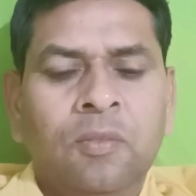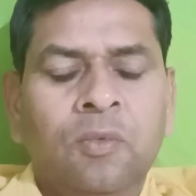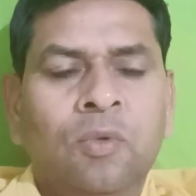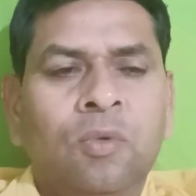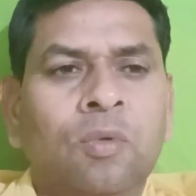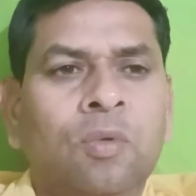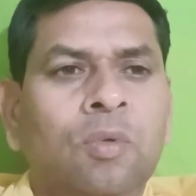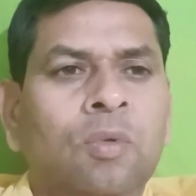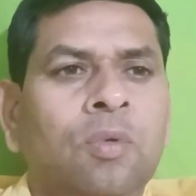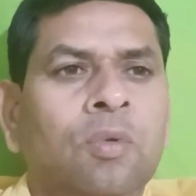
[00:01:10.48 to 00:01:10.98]

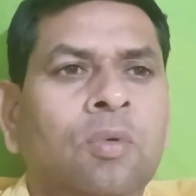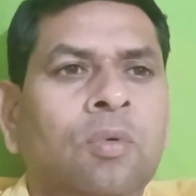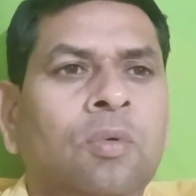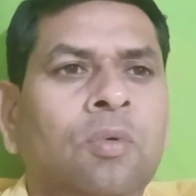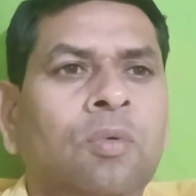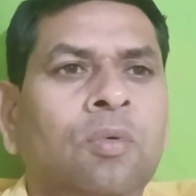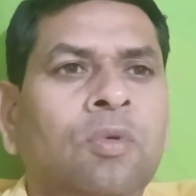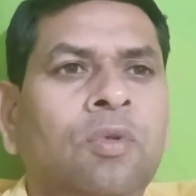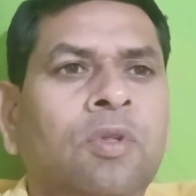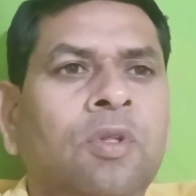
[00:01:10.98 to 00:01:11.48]
तो
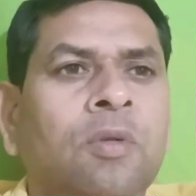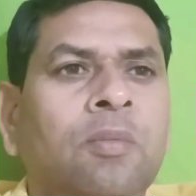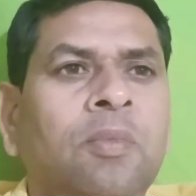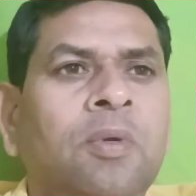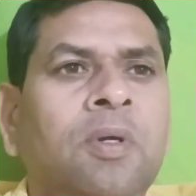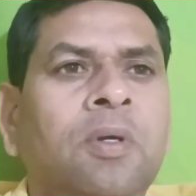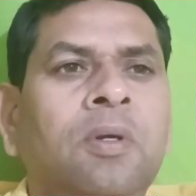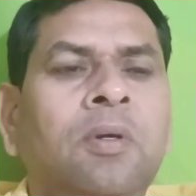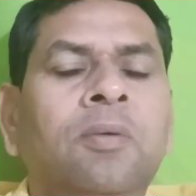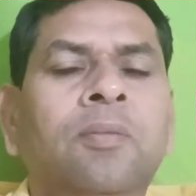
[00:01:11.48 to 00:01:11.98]
उस
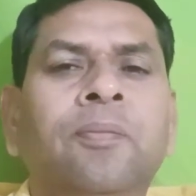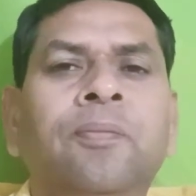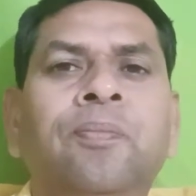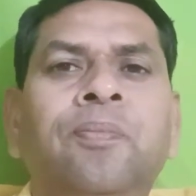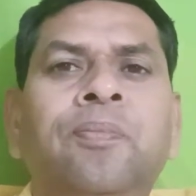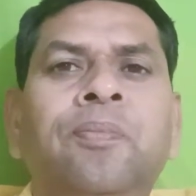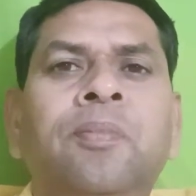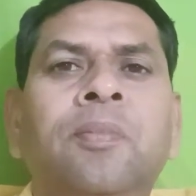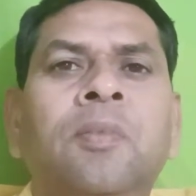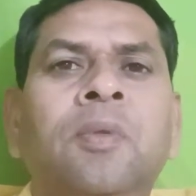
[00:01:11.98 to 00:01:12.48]
समय
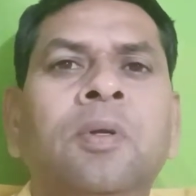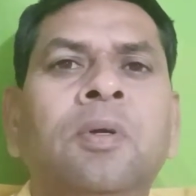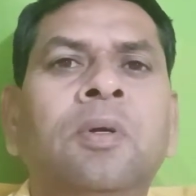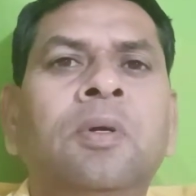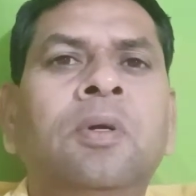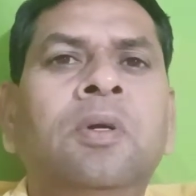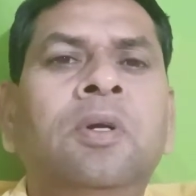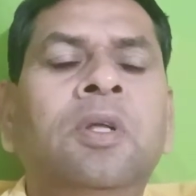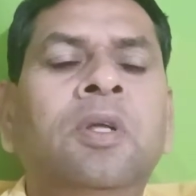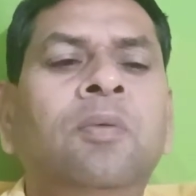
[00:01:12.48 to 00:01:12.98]

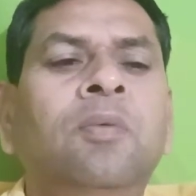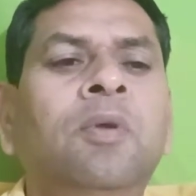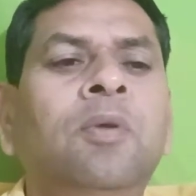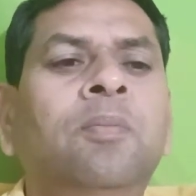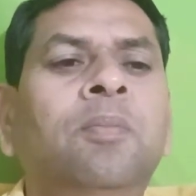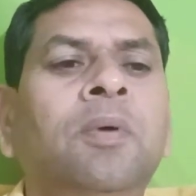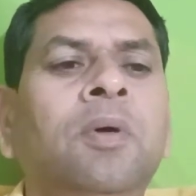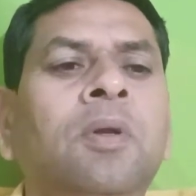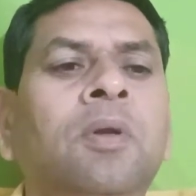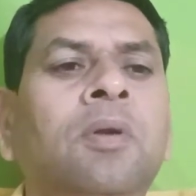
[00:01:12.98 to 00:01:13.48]
टीवी
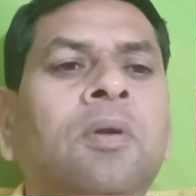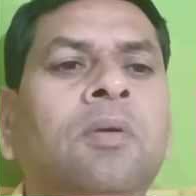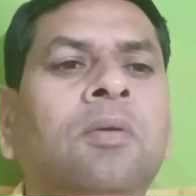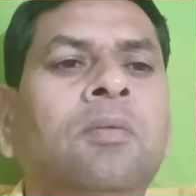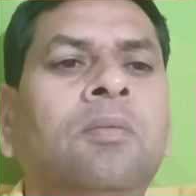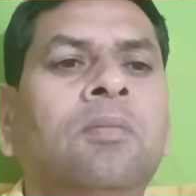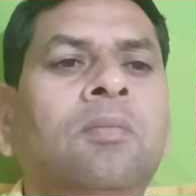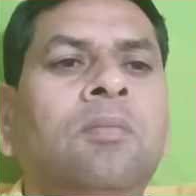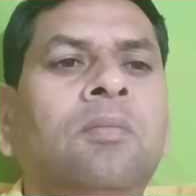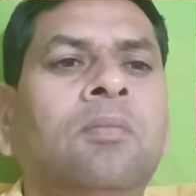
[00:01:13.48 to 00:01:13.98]
पर
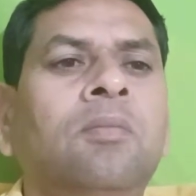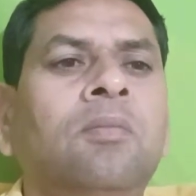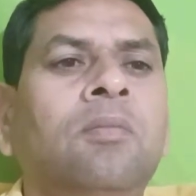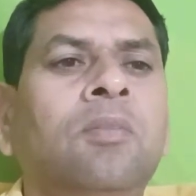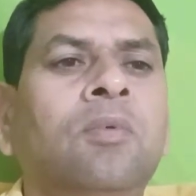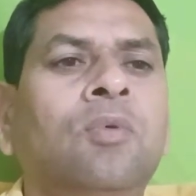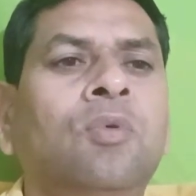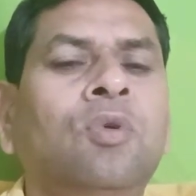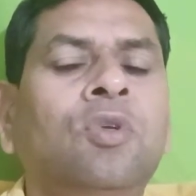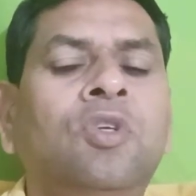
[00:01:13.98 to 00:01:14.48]

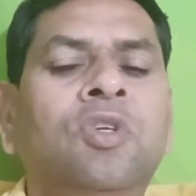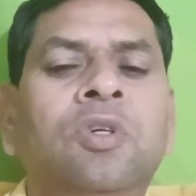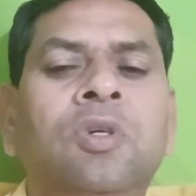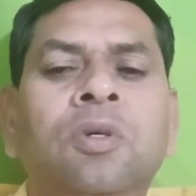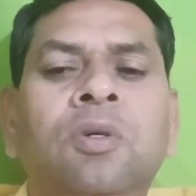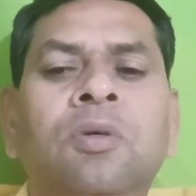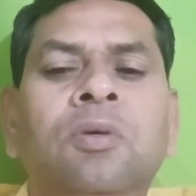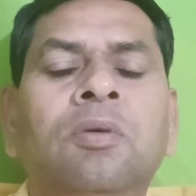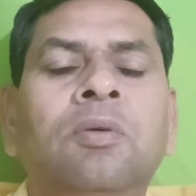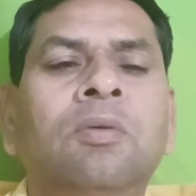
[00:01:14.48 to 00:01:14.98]
कुछ
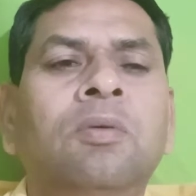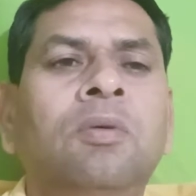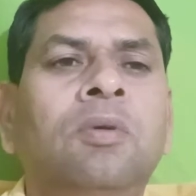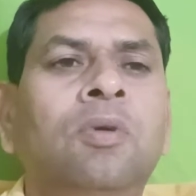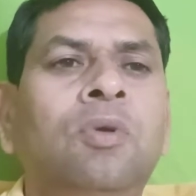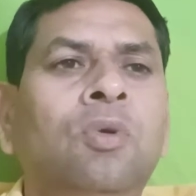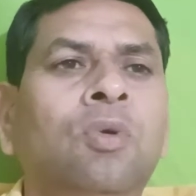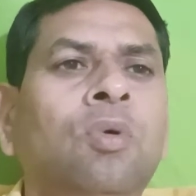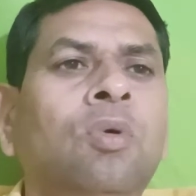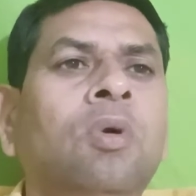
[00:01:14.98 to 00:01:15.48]

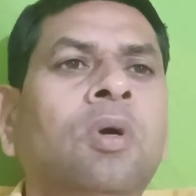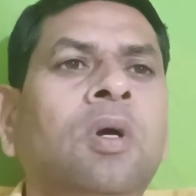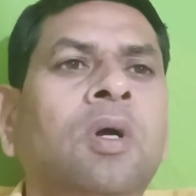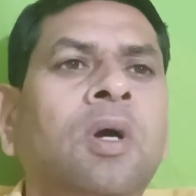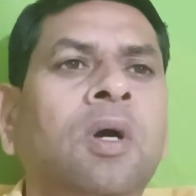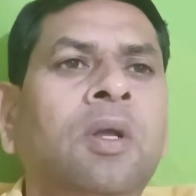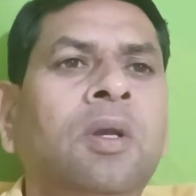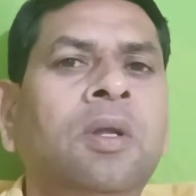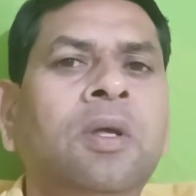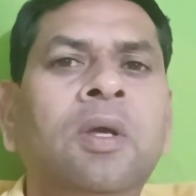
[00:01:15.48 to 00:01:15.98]
योग
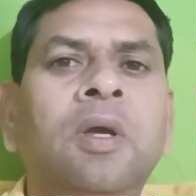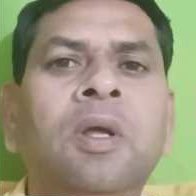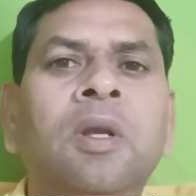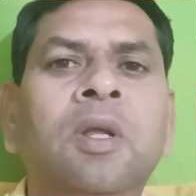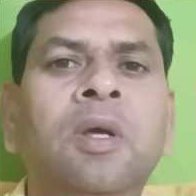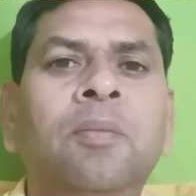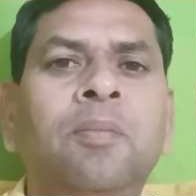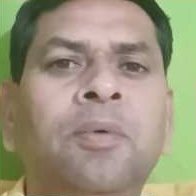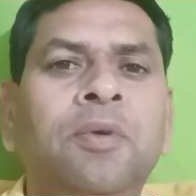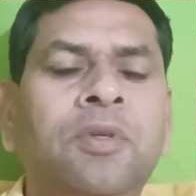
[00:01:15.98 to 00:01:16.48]
का नया
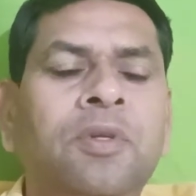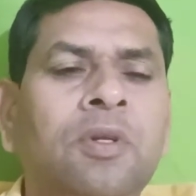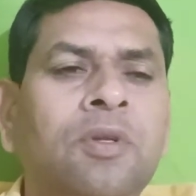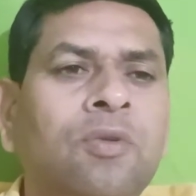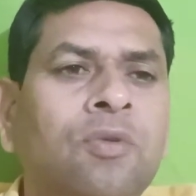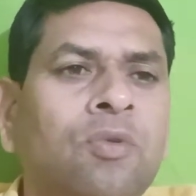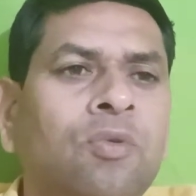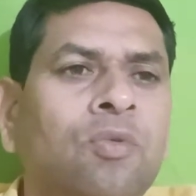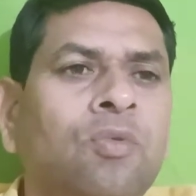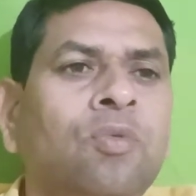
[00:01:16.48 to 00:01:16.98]
नया प्रचलन
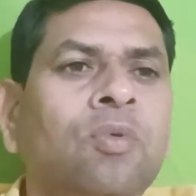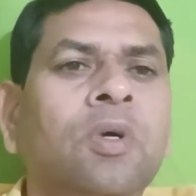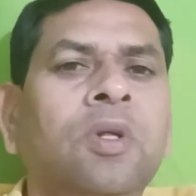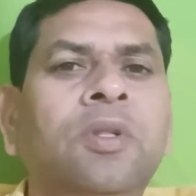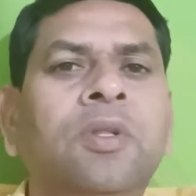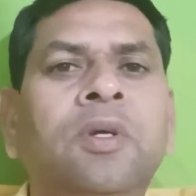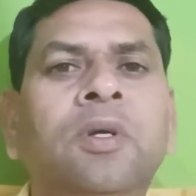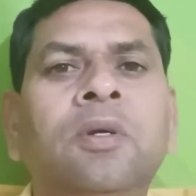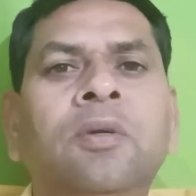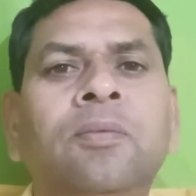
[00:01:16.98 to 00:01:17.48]
शुरू हुआ
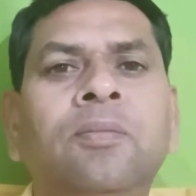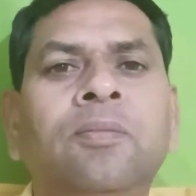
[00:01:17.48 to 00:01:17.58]
था